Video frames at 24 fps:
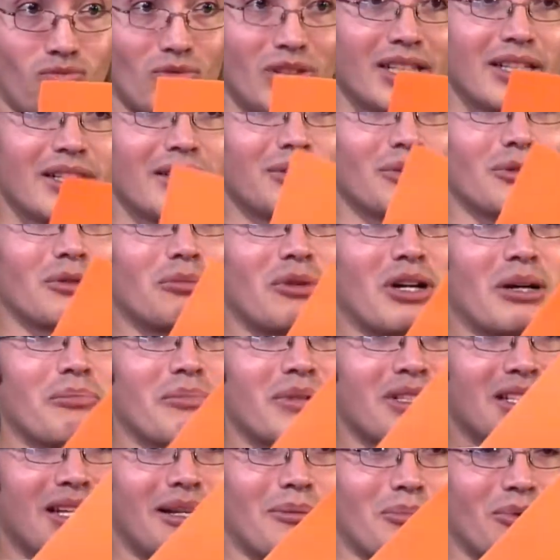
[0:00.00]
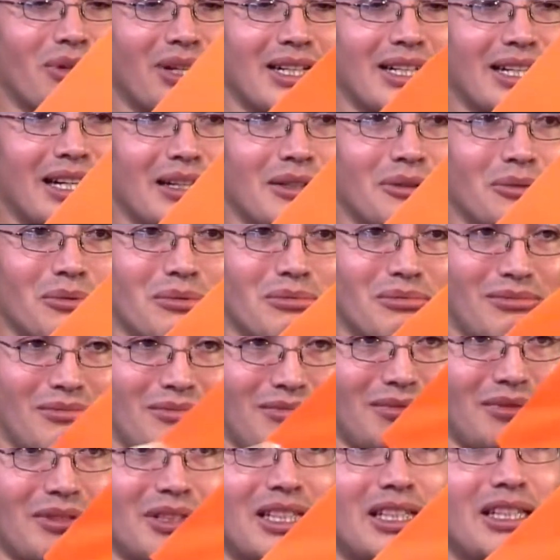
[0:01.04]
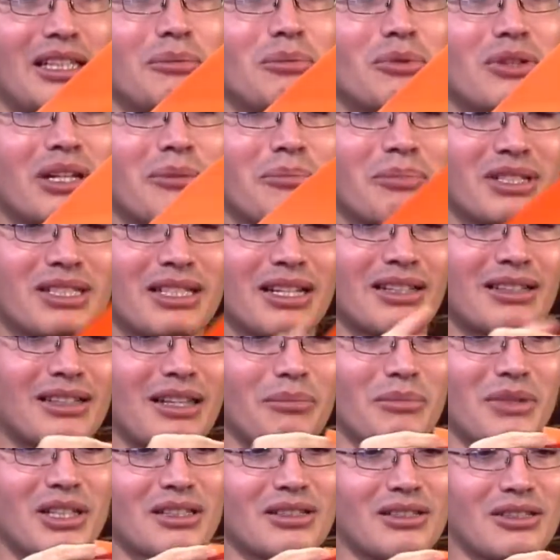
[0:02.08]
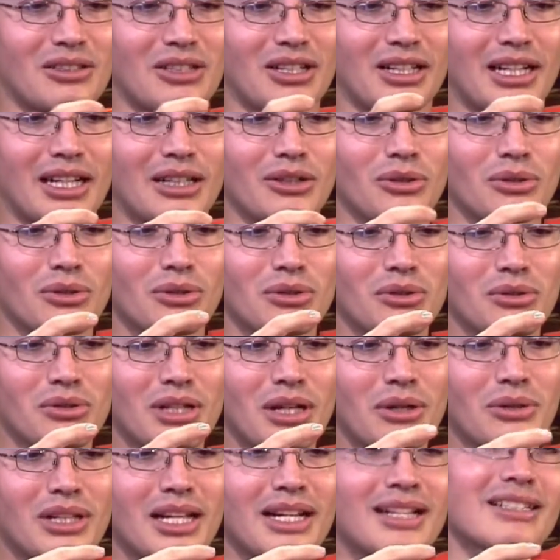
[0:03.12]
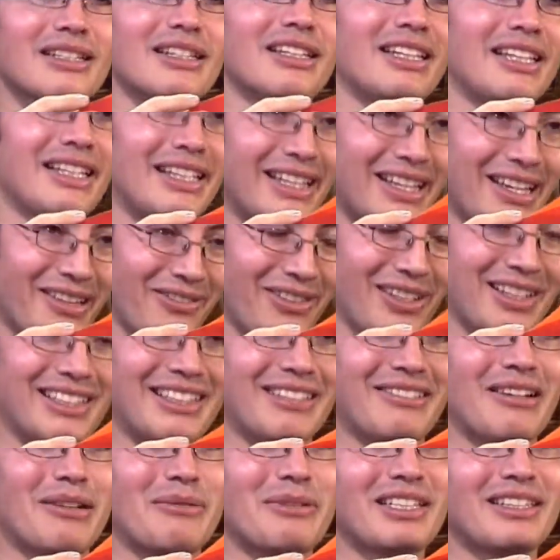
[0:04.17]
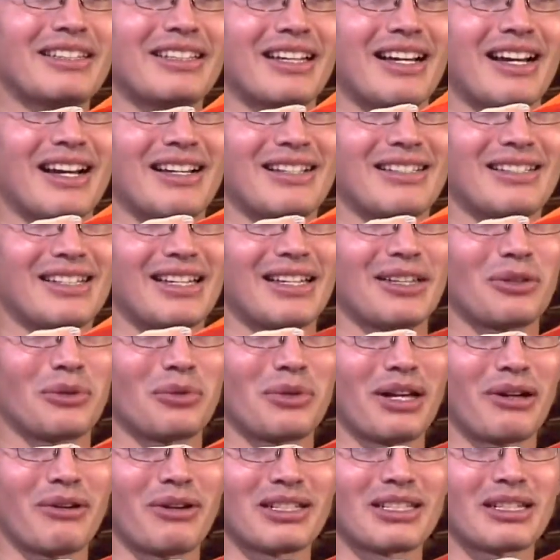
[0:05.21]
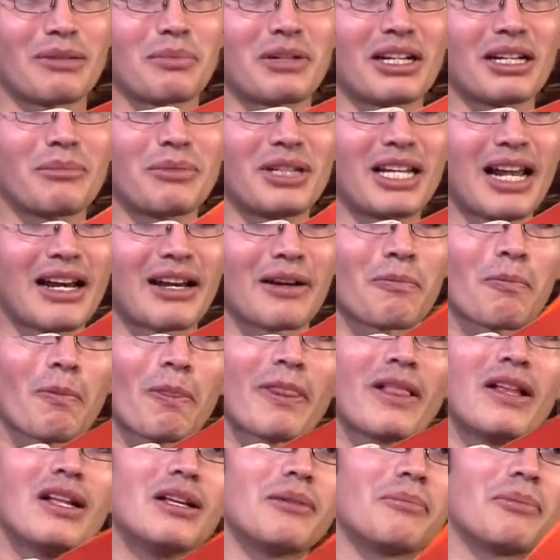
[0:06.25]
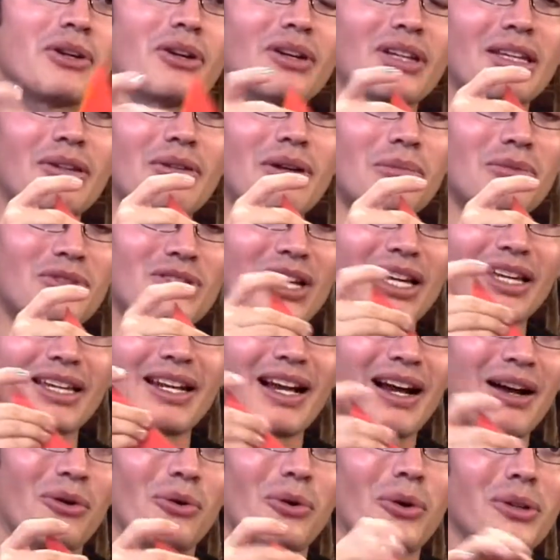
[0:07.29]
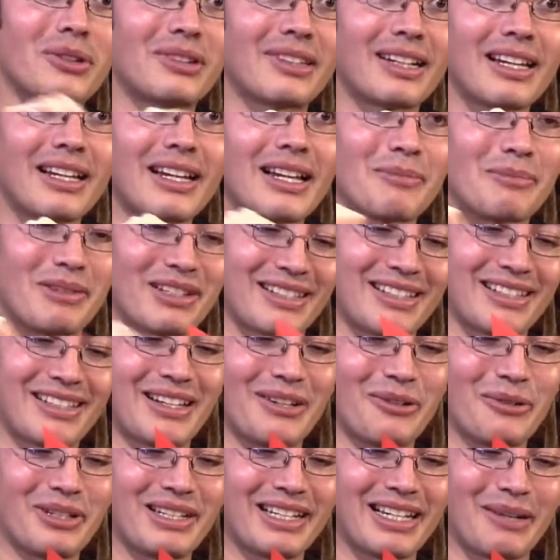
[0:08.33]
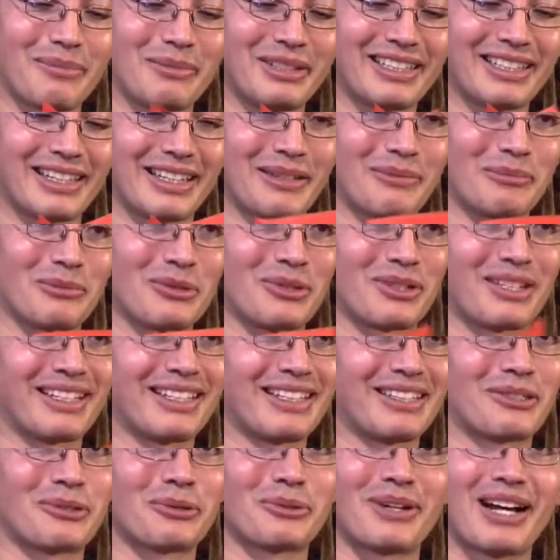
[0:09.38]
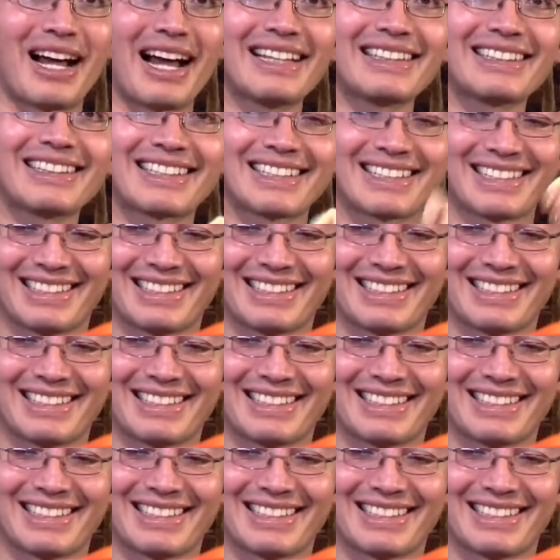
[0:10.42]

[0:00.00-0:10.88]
Entonces voy a empezar por acá. Y voy a empezar también sacando dos diagonales y efectivamente haciendo una base preliminar. Pero aquí vamos a ir a otra de las bases del origami que hemos hecho antes.